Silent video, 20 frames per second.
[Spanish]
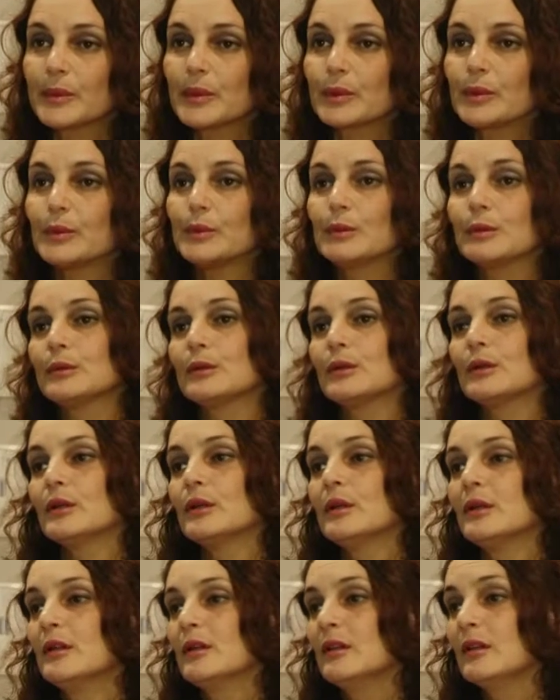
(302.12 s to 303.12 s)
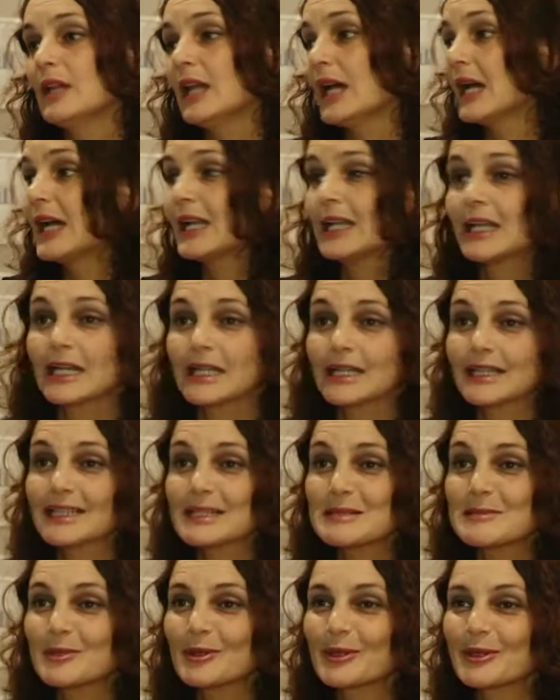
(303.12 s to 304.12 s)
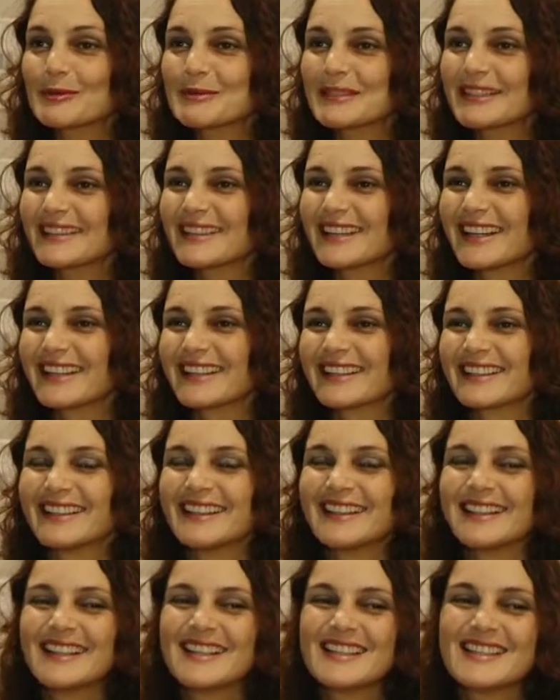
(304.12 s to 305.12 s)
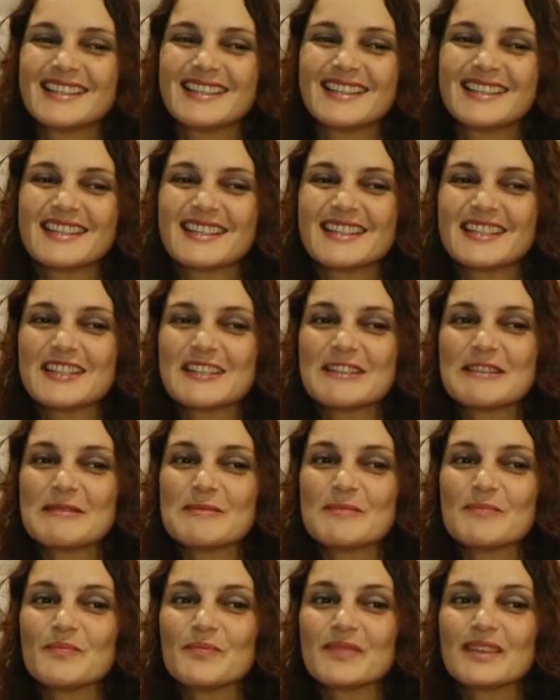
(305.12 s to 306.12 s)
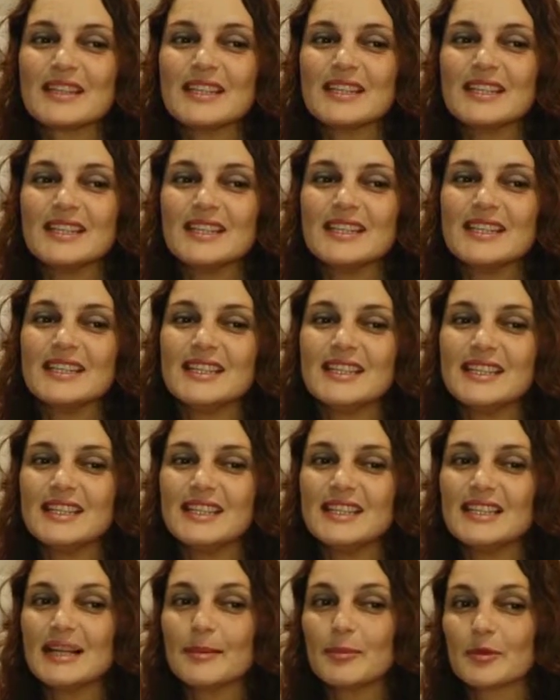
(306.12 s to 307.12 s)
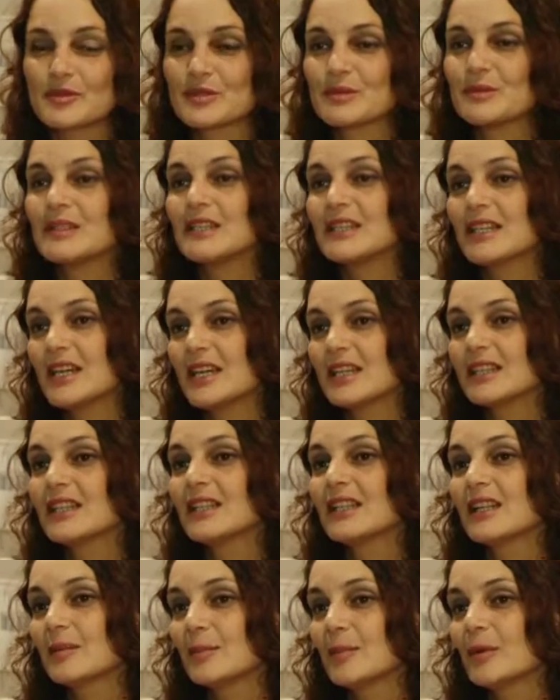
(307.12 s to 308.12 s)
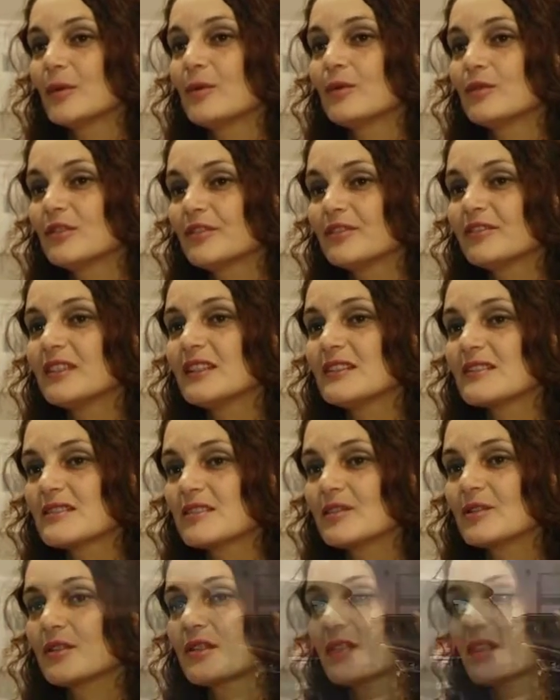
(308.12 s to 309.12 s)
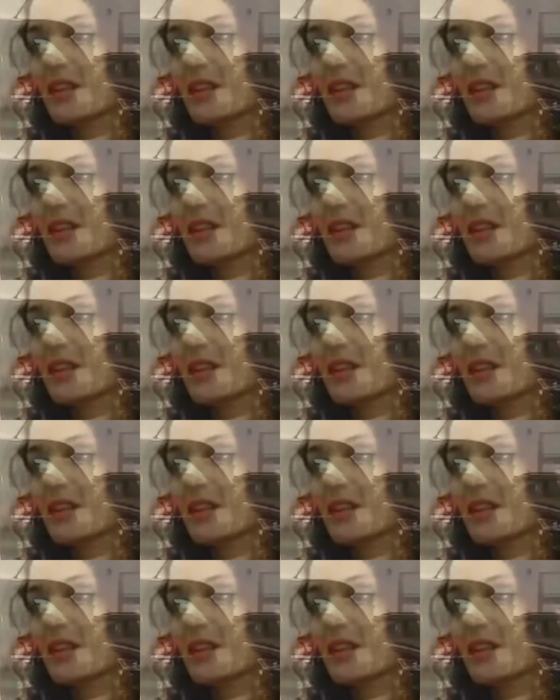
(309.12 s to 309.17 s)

de producto, las ganas que tenemos de vender eh, y la posibilidad de tener productos financieros